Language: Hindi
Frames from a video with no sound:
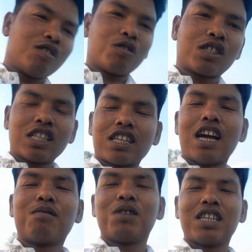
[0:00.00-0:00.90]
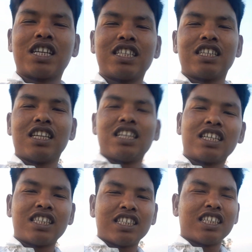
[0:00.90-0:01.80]
उसके साइड में लिख ली
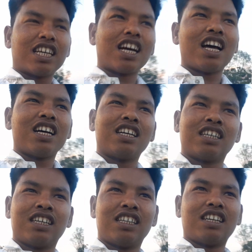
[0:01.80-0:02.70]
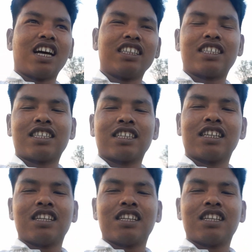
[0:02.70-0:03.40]
लिख दीजिएगा नाइस